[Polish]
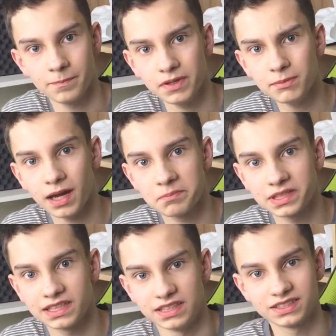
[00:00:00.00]
Prima
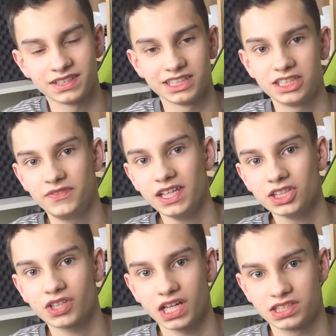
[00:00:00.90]
Aprilis,
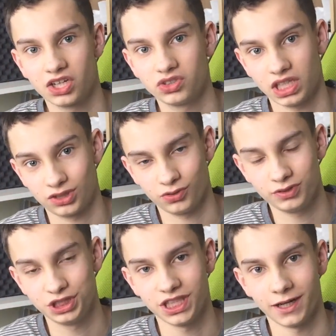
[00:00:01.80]
święto każdego
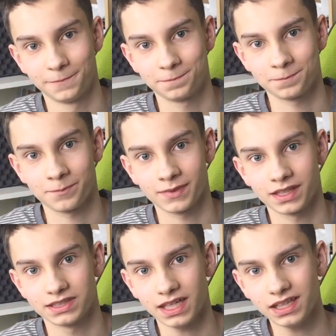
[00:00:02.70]
żartownisia.
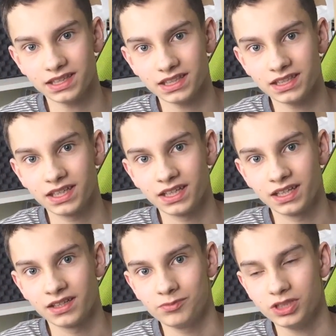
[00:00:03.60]
Żarty,
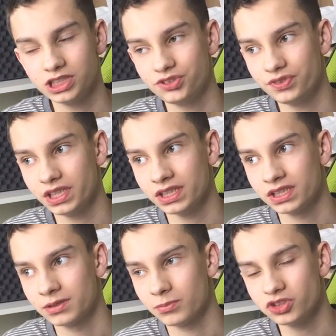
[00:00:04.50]
właściwie
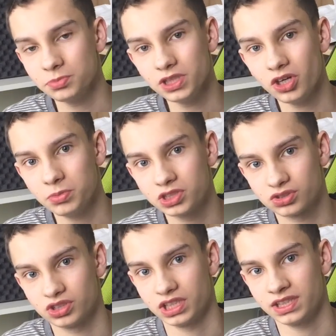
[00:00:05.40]
możemy je robić
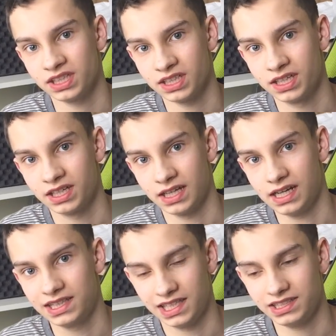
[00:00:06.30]
codziennie,
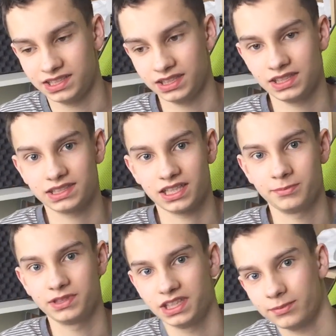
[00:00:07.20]
ale ten dzień jest
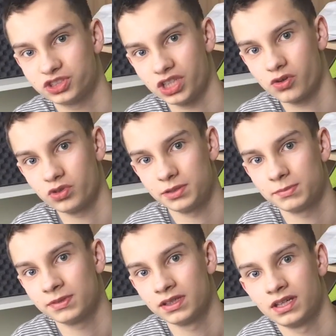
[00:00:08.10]
takim dniem
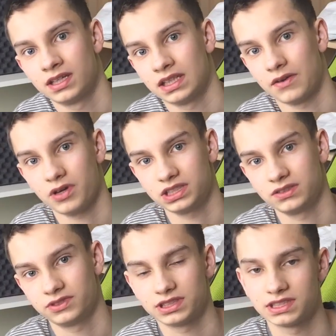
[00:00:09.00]
szczególnym dla
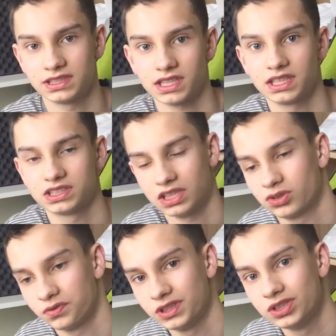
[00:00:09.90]
właśnie wszystkich takich
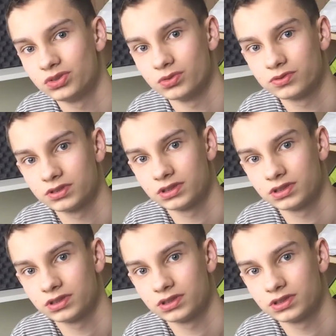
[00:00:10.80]
żartownisiów.